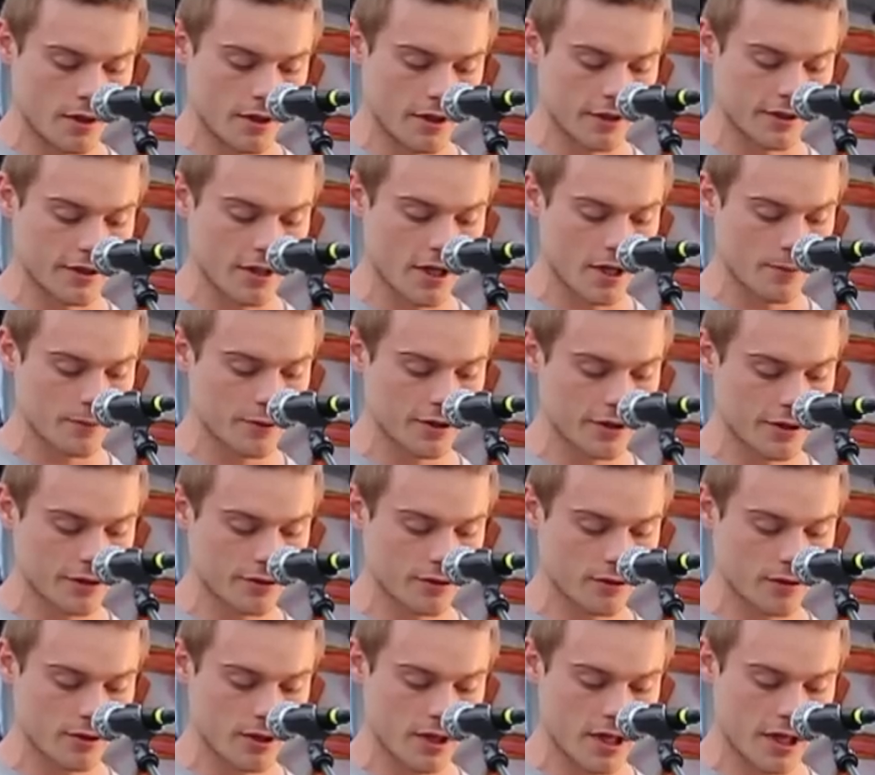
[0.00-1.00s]
Ich habe
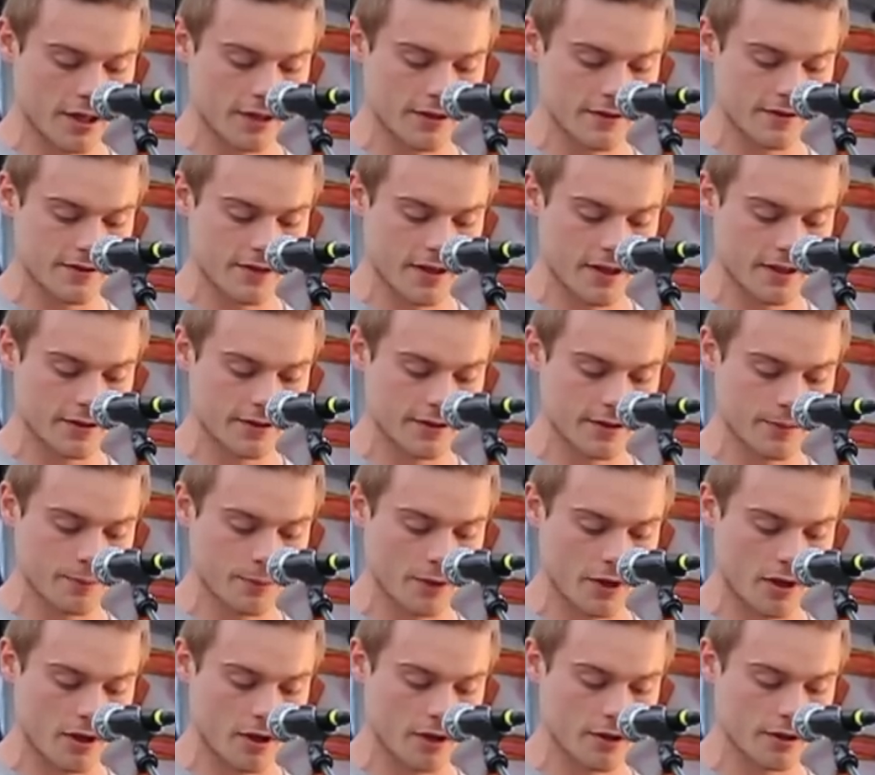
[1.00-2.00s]
jedoch lange Zeit
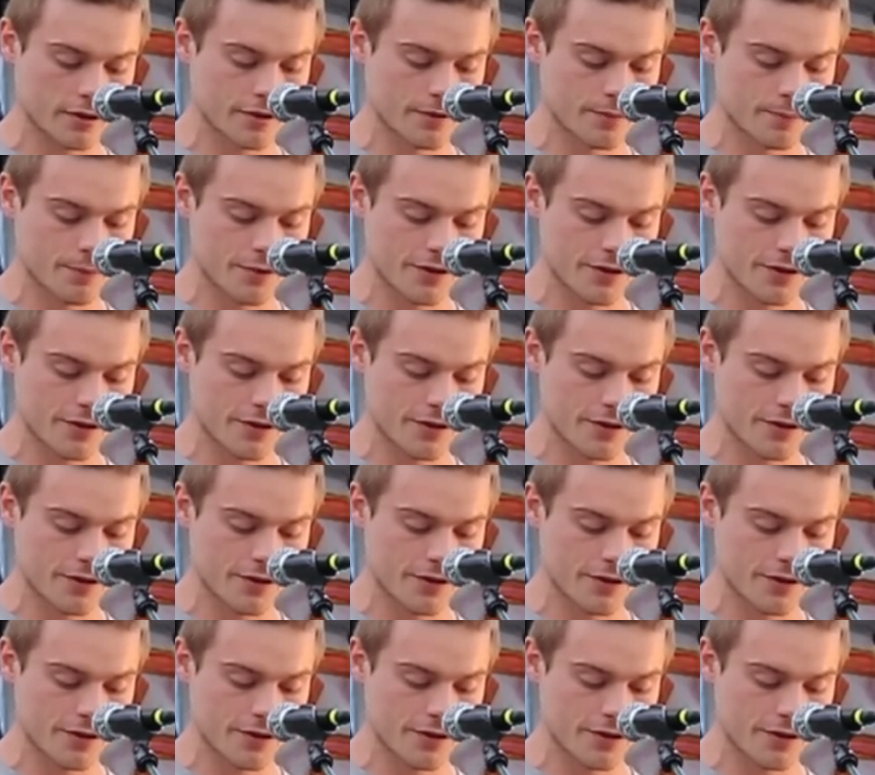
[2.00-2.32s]
gebraucht,